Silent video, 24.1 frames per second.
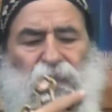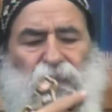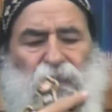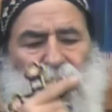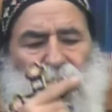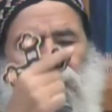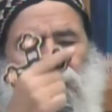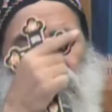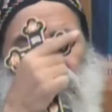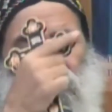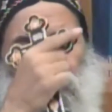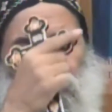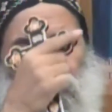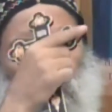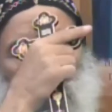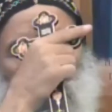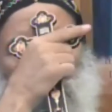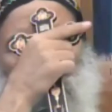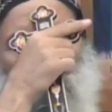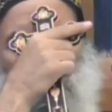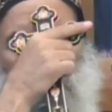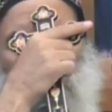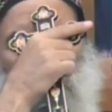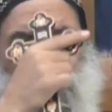إلهنا
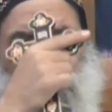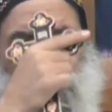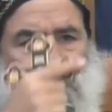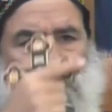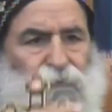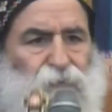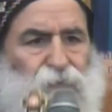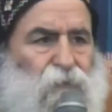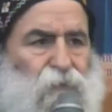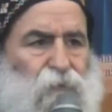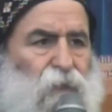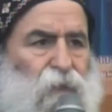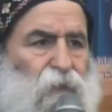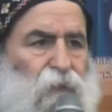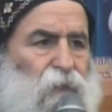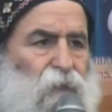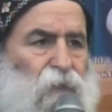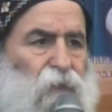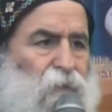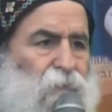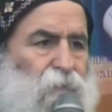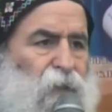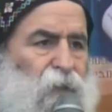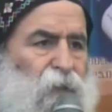كل مجد
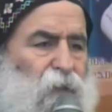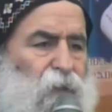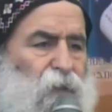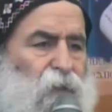وكرامة